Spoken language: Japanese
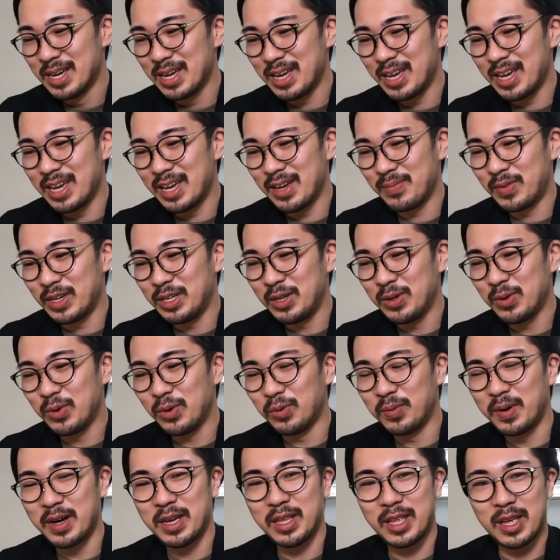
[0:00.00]
えーまあ、1
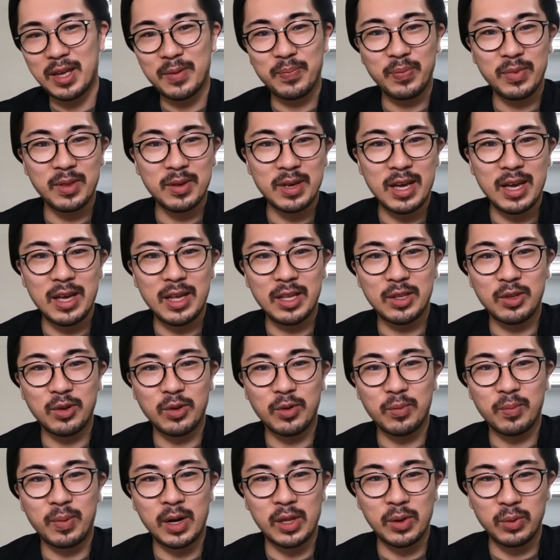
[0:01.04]
個前ね、えーと、
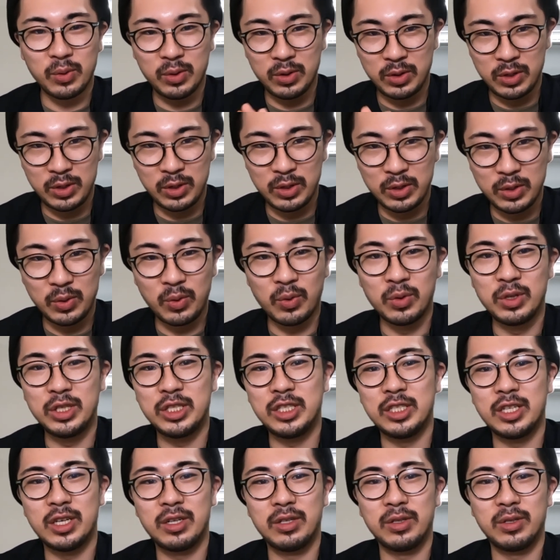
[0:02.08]

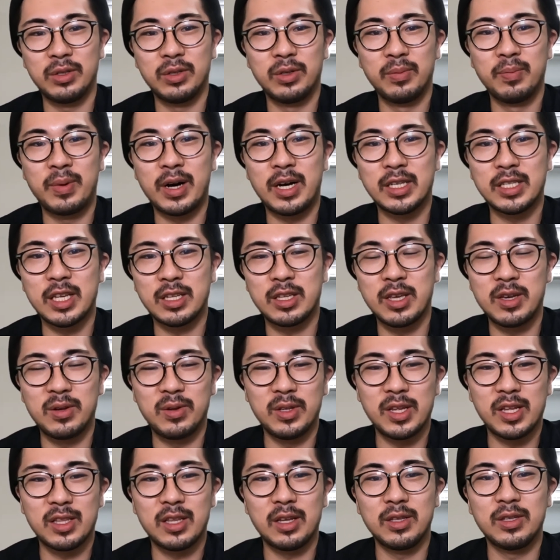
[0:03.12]
パドックオリジナル
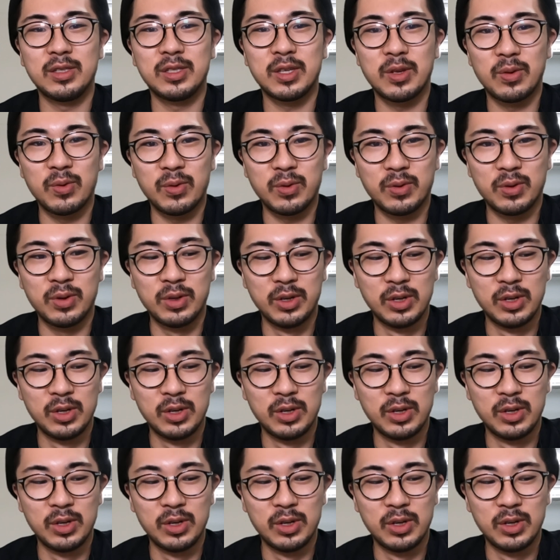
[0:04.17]
バーサテイルだったんですけど、